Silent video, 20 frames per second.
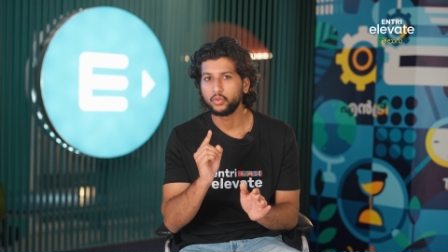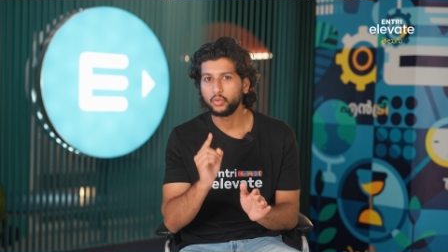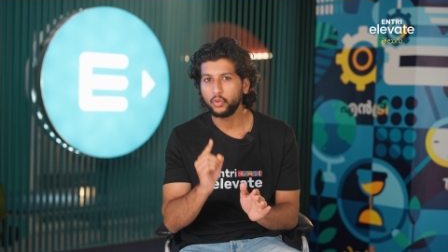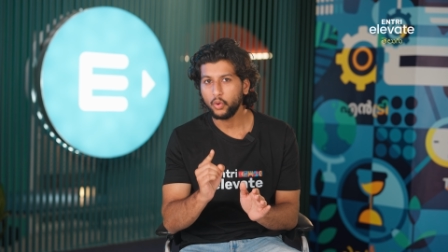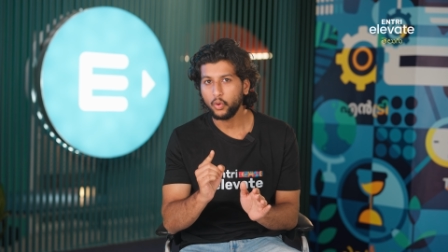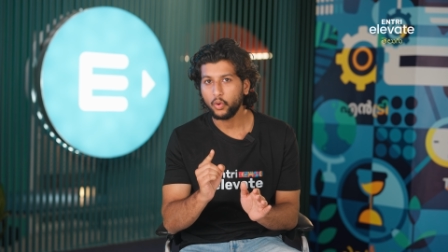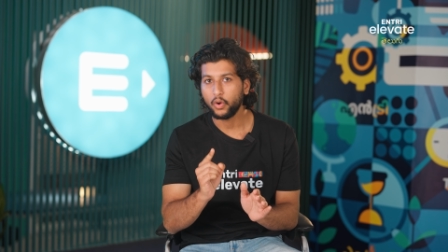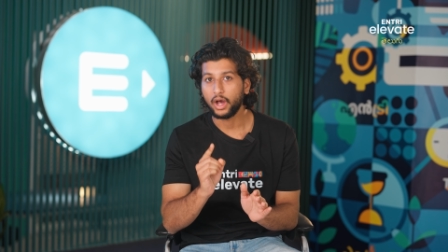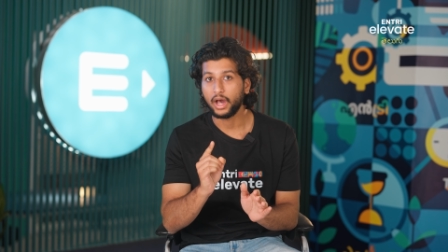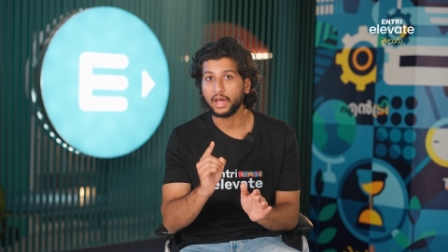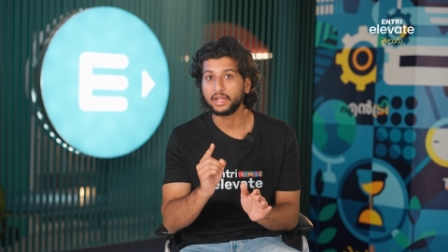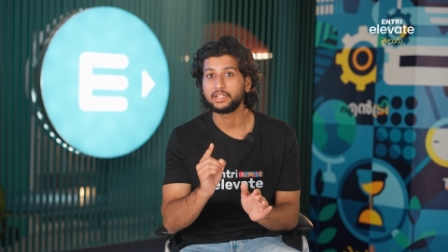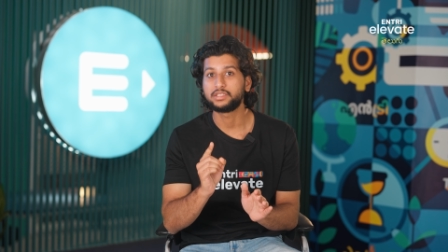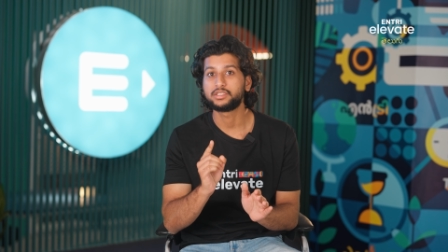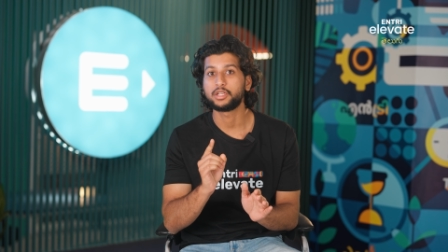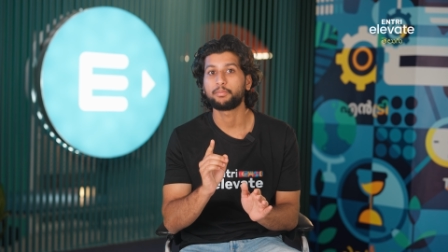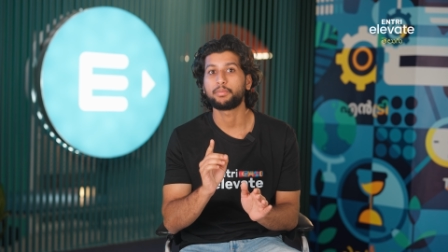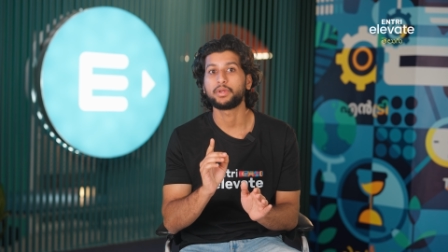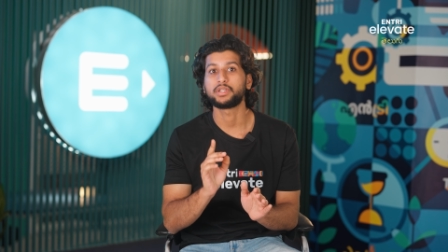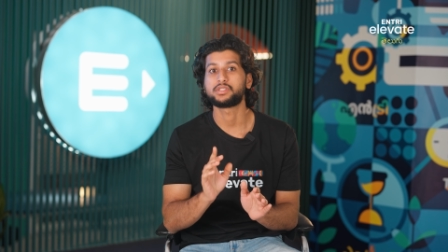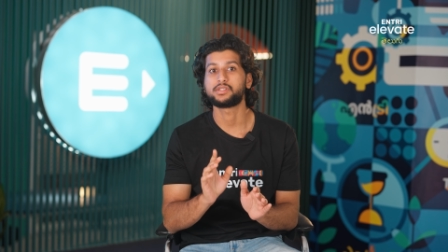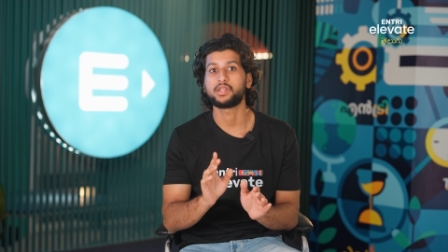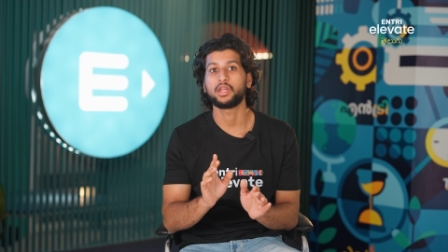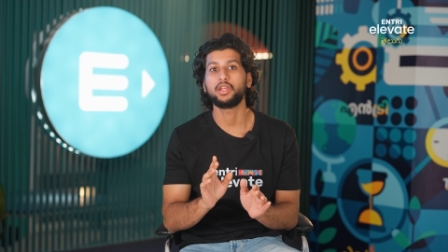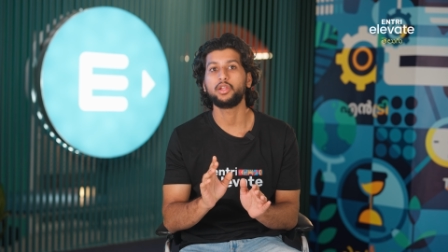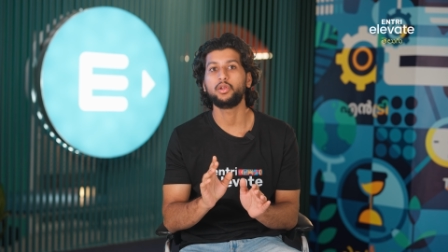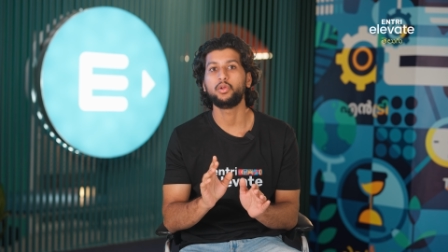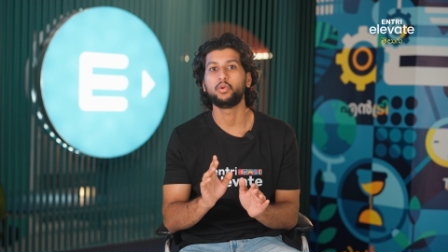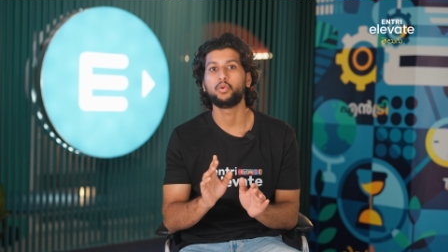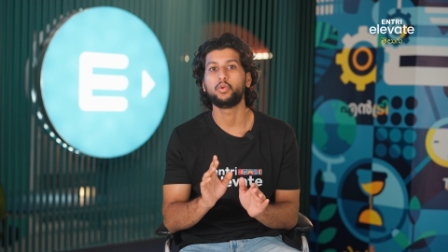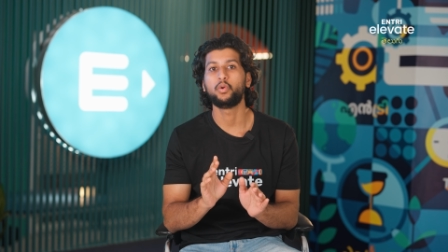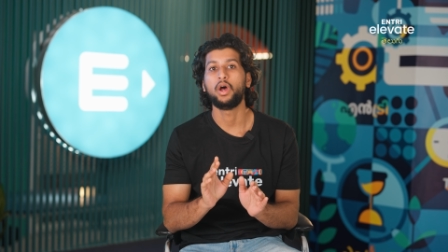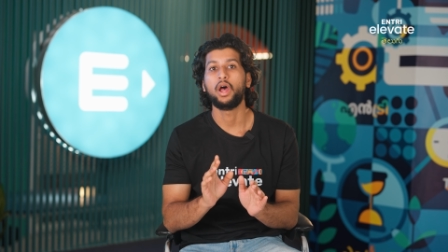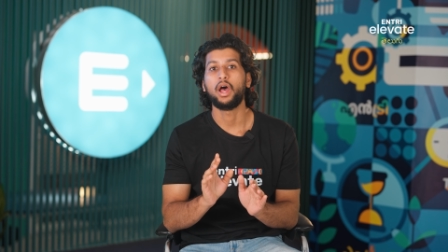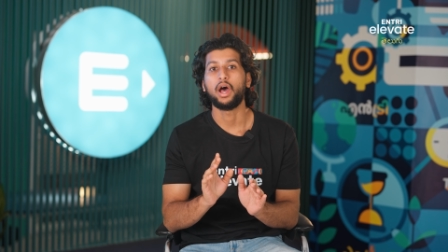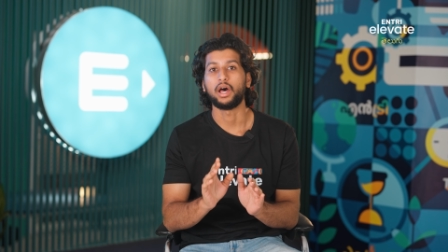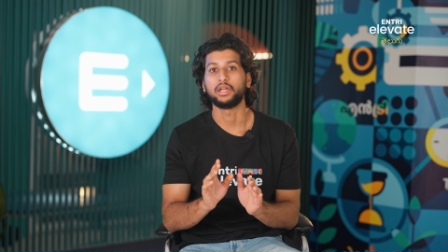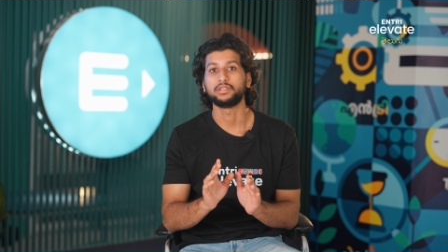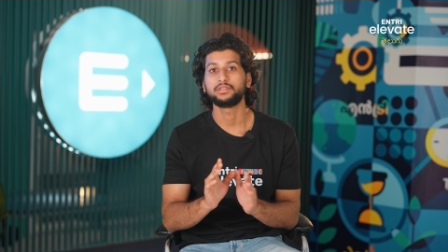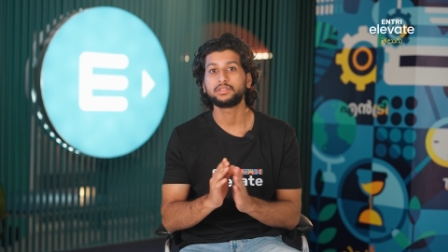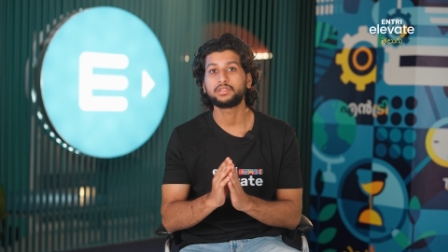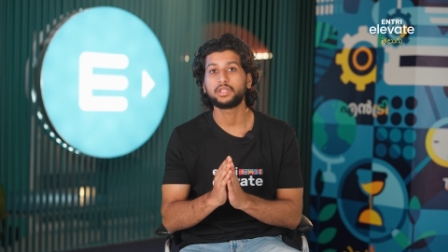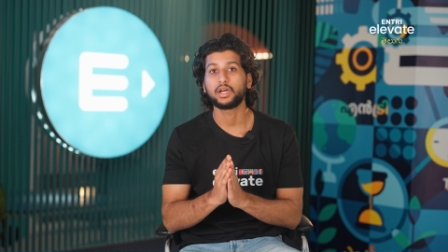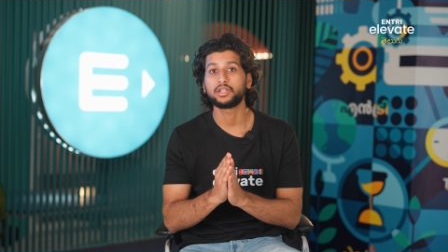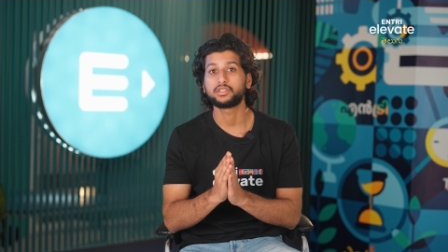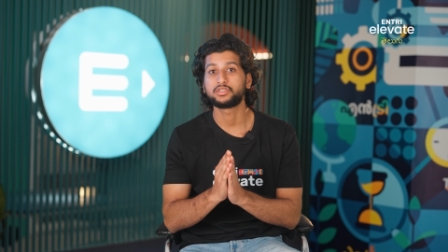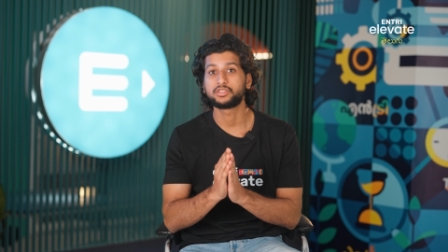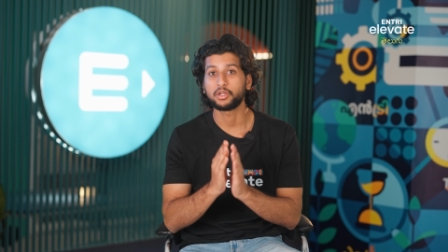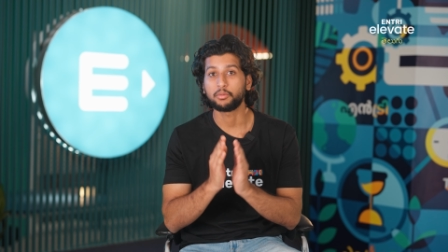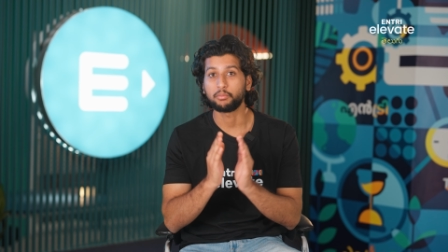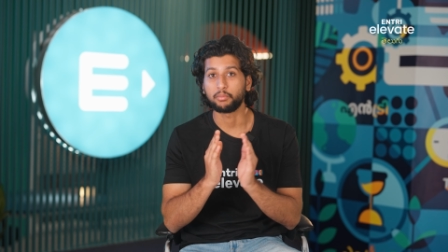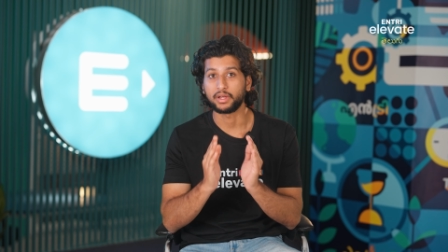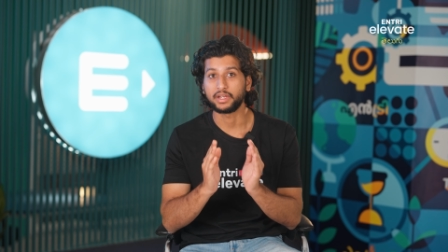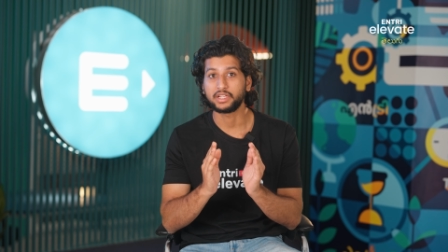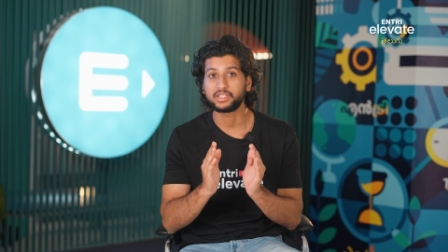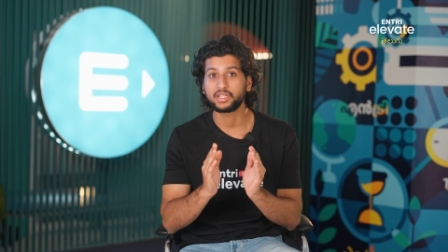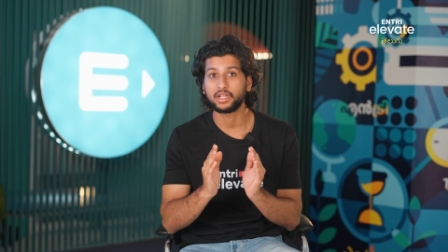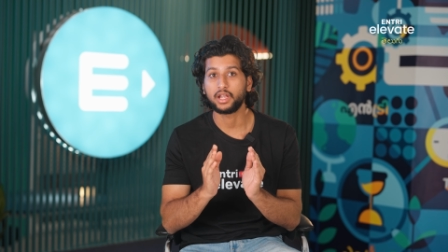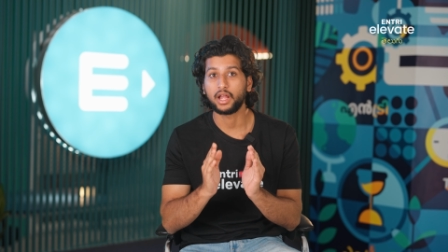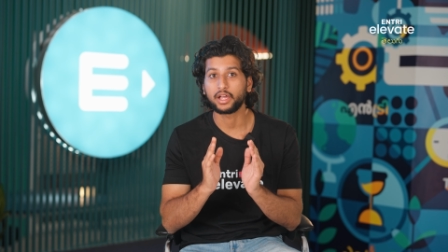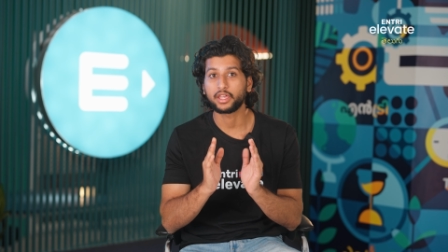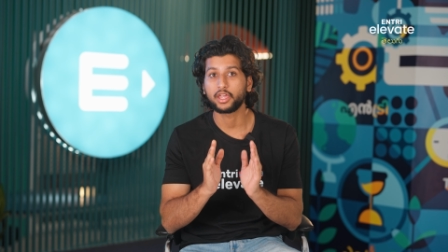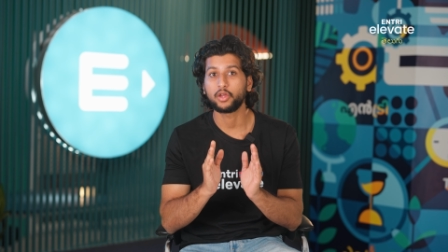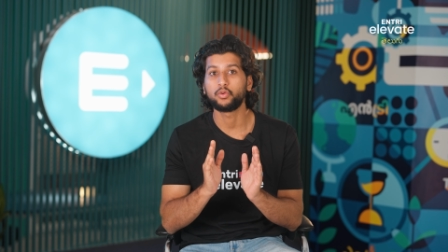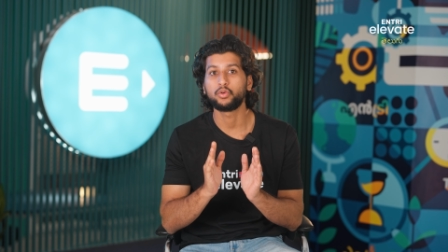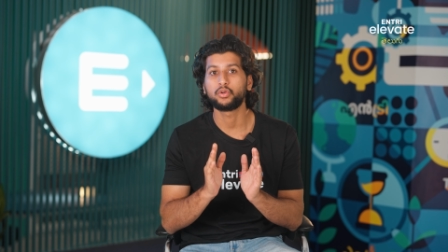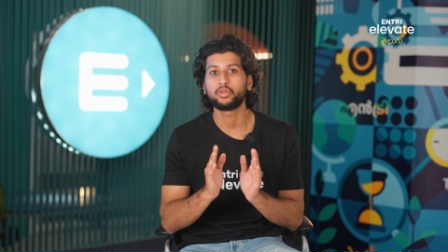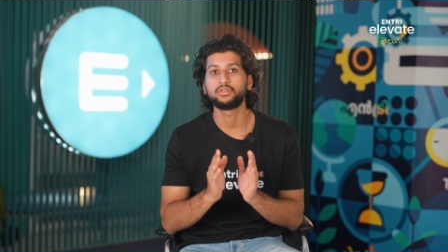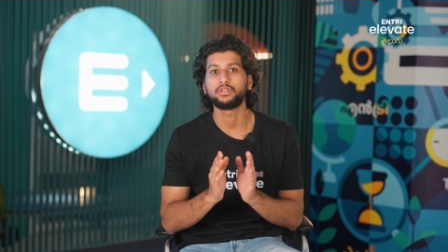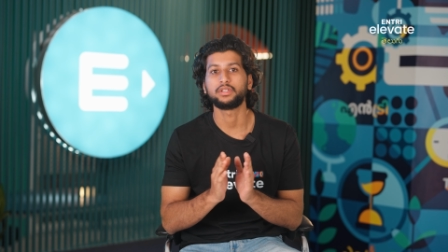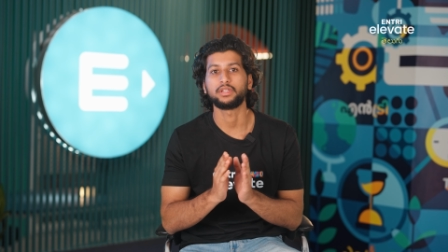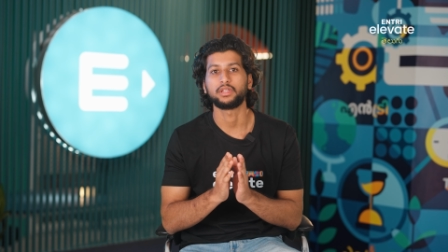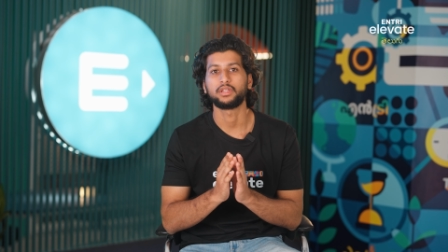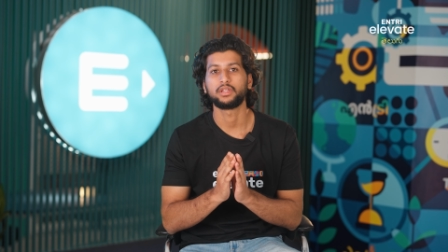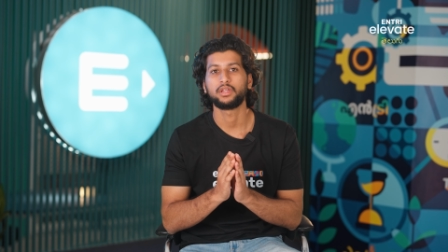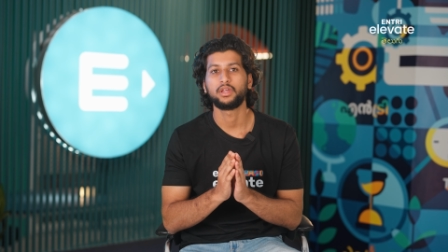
నో అని చెప్పే స్టైలు అంతా అచ్చ మనిషిలాగే ఉంటుంది